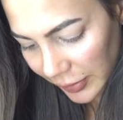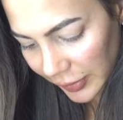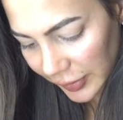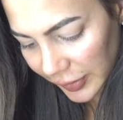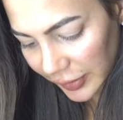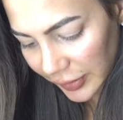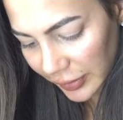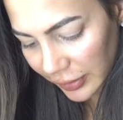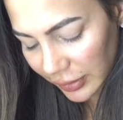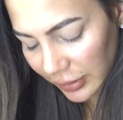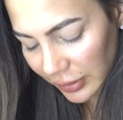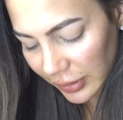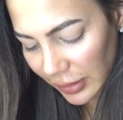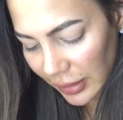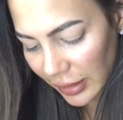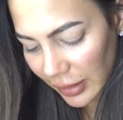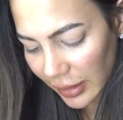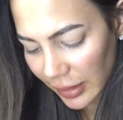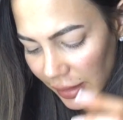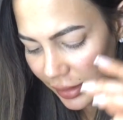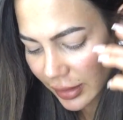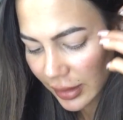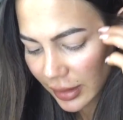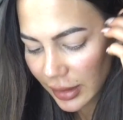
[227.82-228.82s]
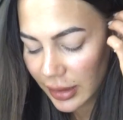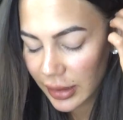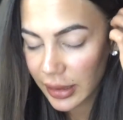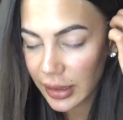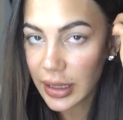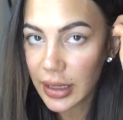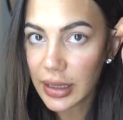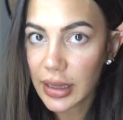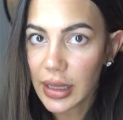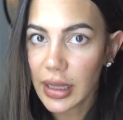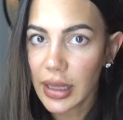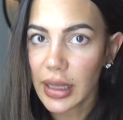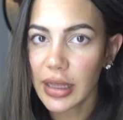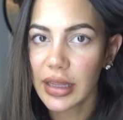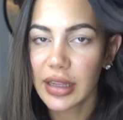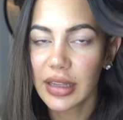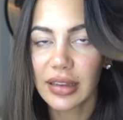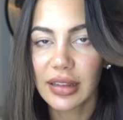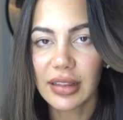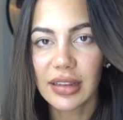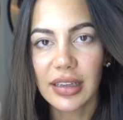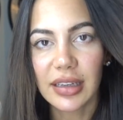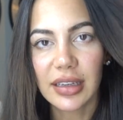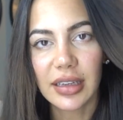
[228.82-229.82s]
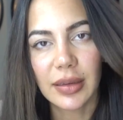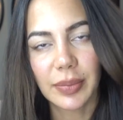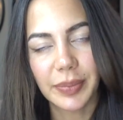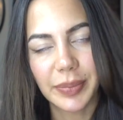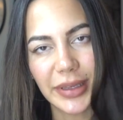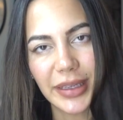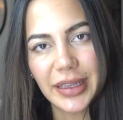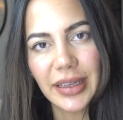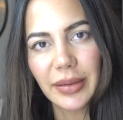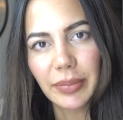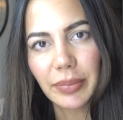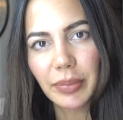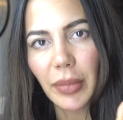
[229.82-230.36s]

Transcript: Mystery'de Gene yıllık bir